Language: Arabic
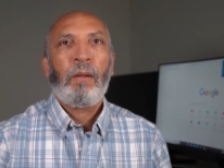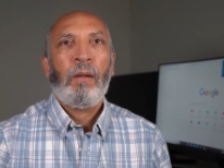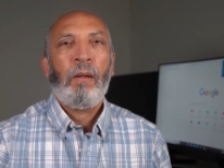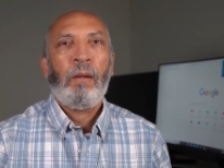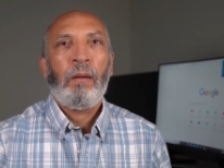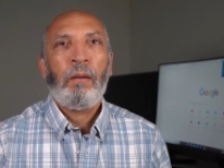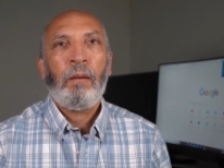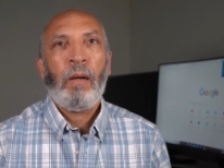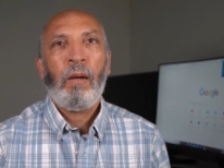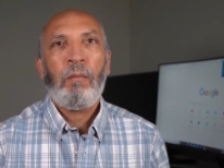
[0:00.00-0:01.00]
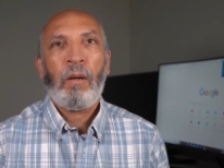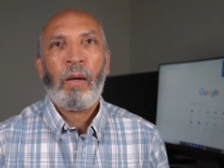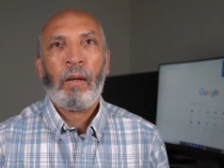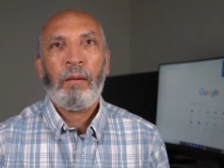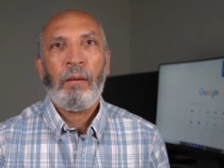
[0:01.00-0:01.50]
آه أهم
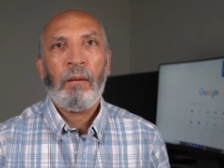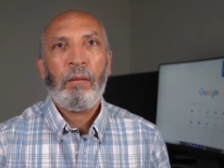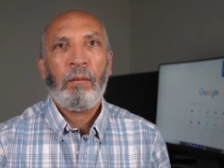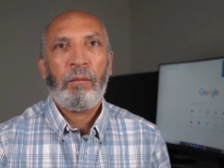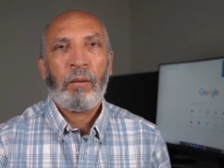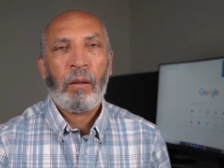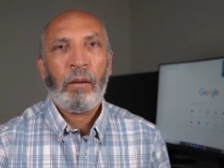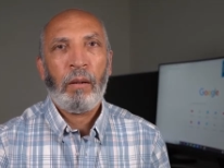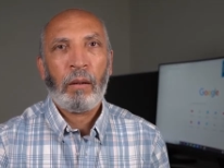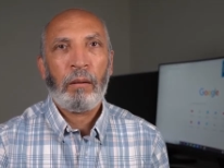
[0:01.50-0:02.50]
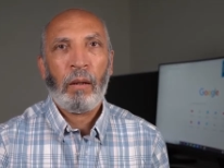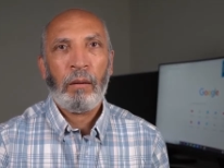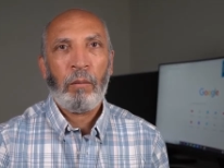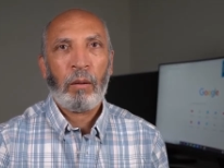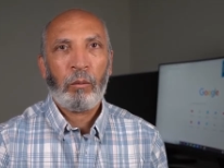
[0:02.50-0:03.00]
الحاجات دي في رأيي انك
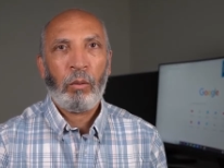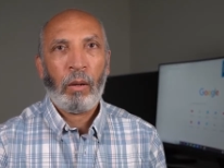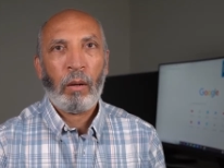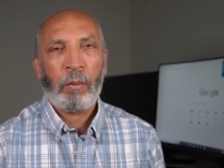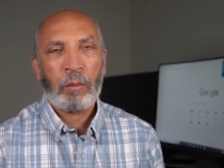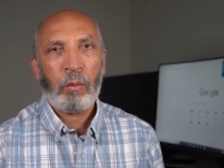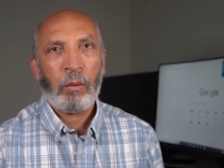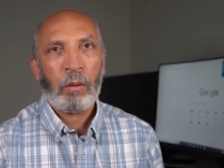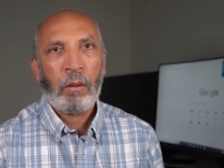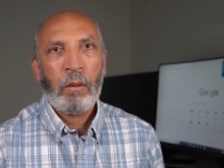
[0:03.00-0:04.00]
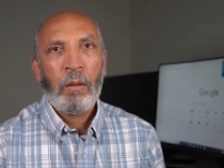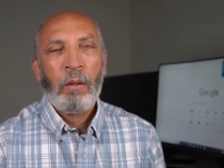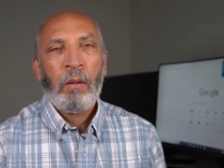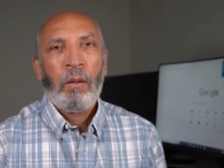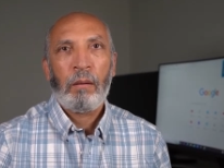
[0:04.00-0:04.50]
تقدم على طول على الباسبور
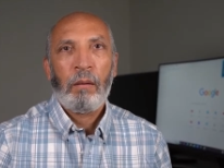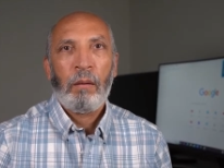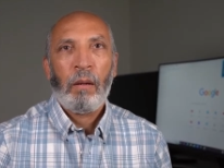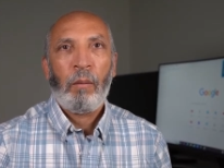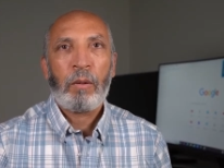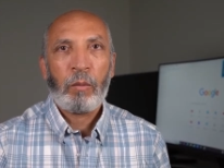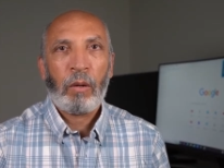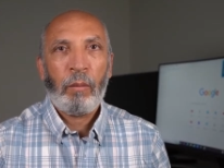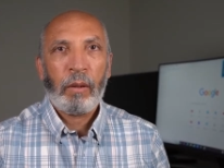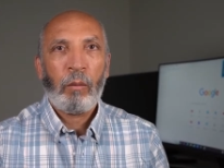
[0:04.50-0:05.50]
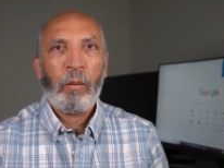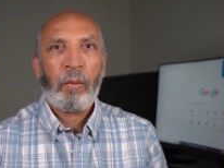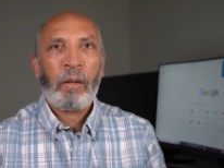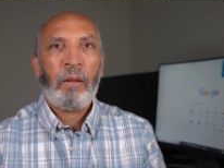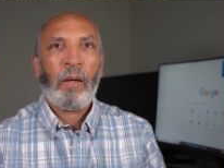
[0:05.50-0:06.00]
الباسبور الأمريكي مهم
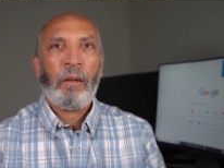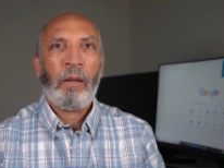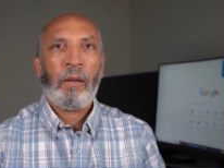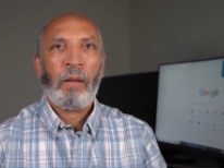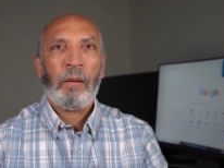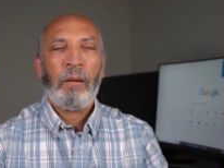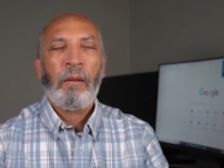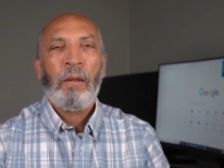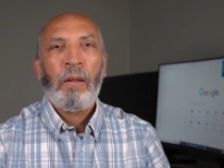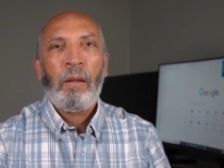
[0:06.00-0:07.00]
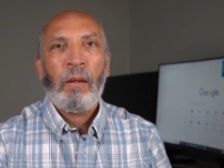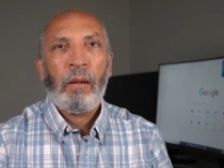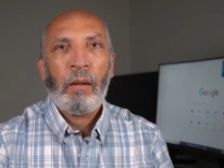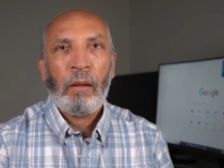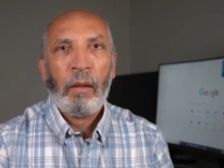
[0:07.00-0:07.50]
جدا الحقيقة يعني
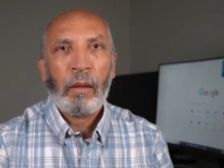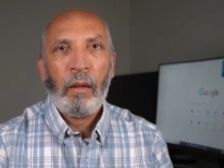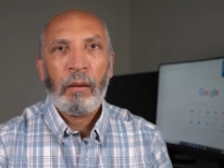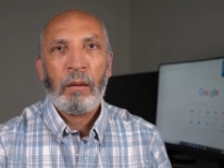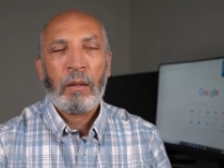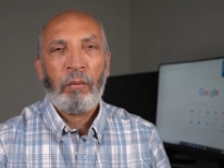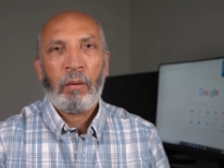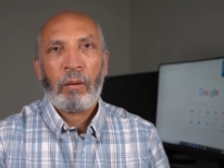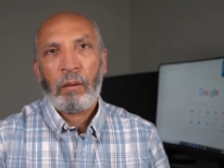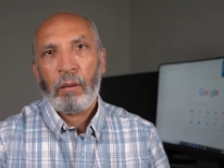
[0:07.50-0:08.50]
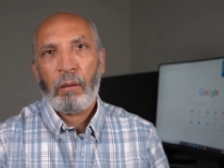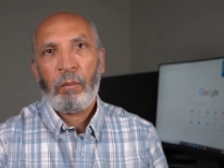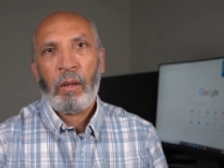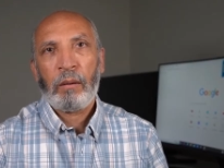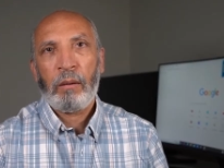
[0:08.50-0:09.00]
آه، هيخليك تسافر آه،
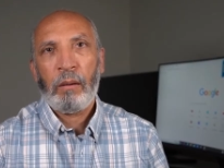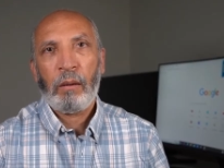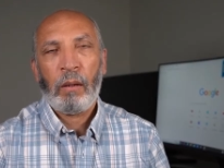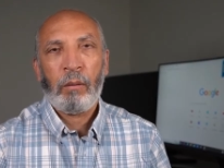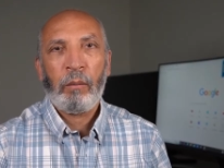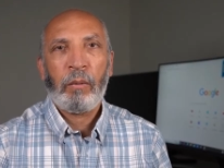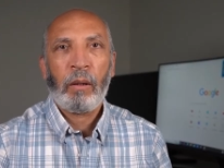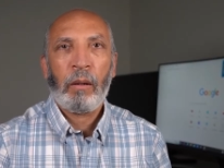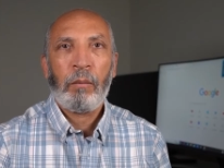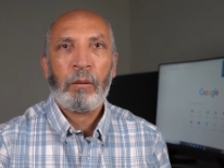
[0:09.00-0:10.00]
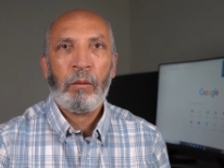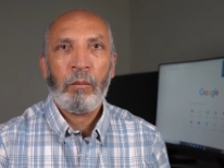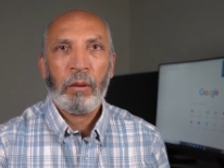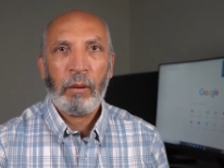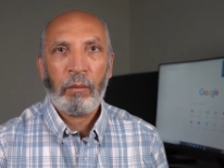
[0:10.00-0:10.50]
بلاد كتير قوي من غير ما تكون
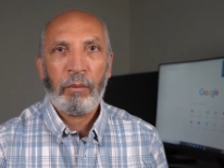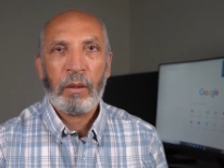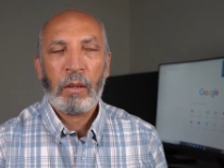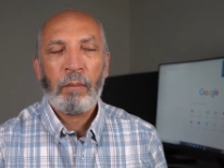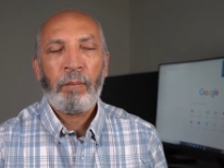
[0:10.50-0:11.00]
محتاج فيزا